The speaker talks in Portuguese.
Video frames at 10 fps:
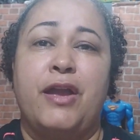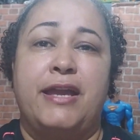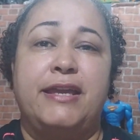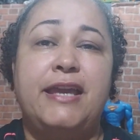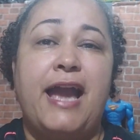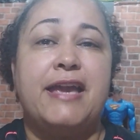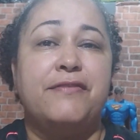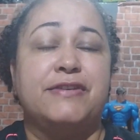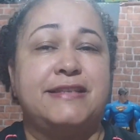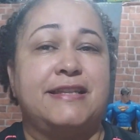E aí
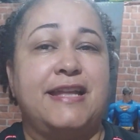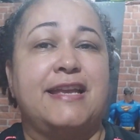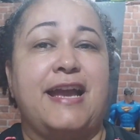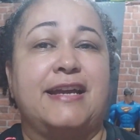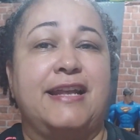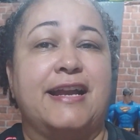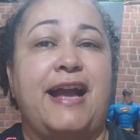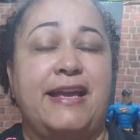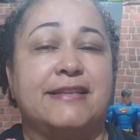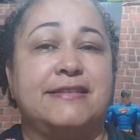você tem que
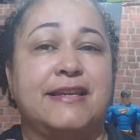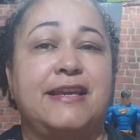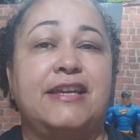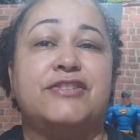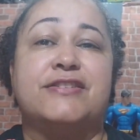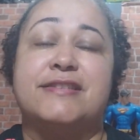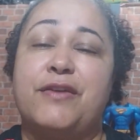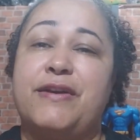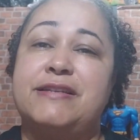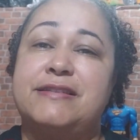agregar esse kit
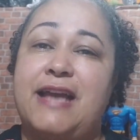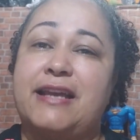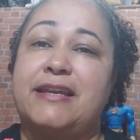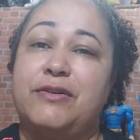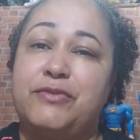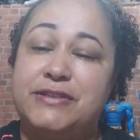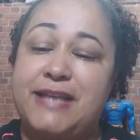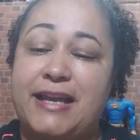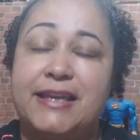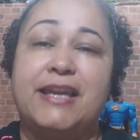são sa os
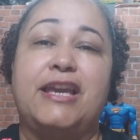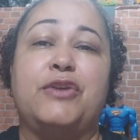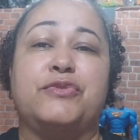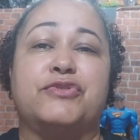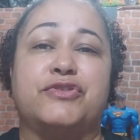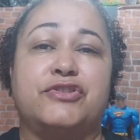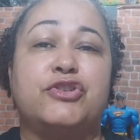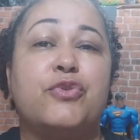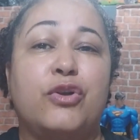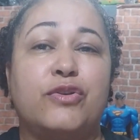saquinhos
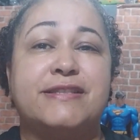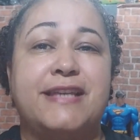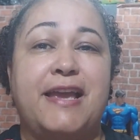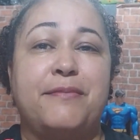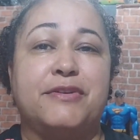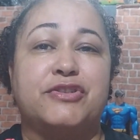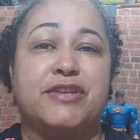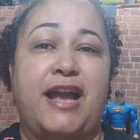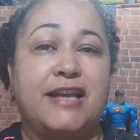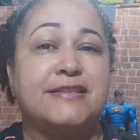de
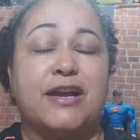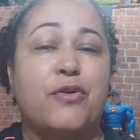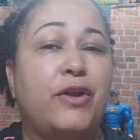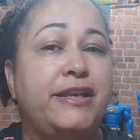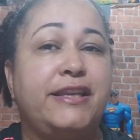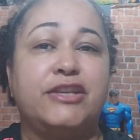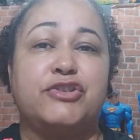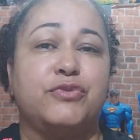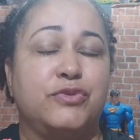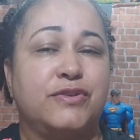guloseimas, as sacolinhas
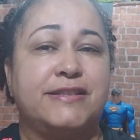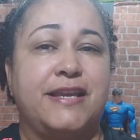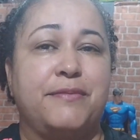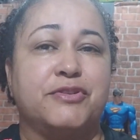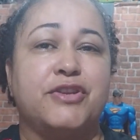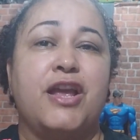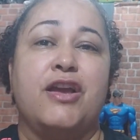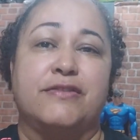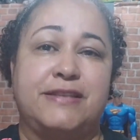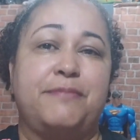de guloseimas.
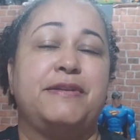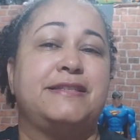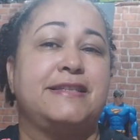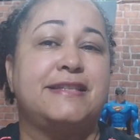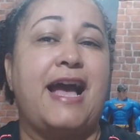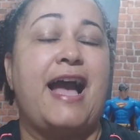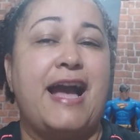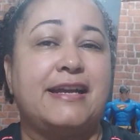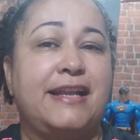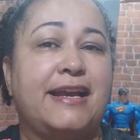Você precisa
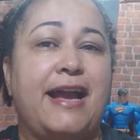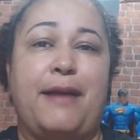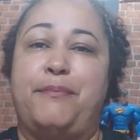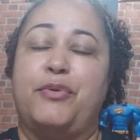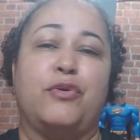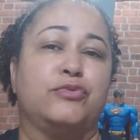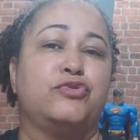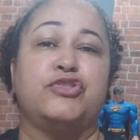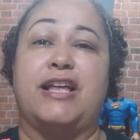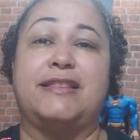agregar.
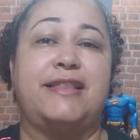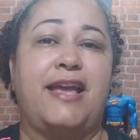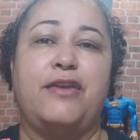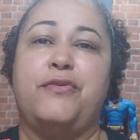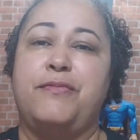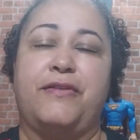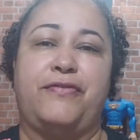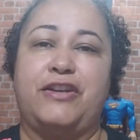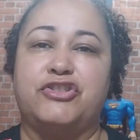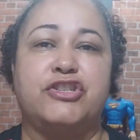Pronto, já tem uma
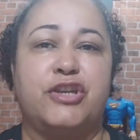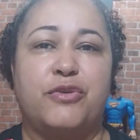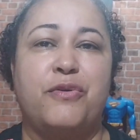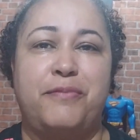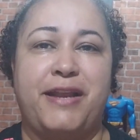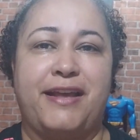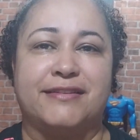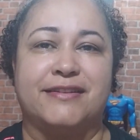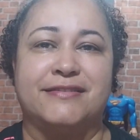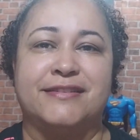festinha
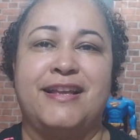completa.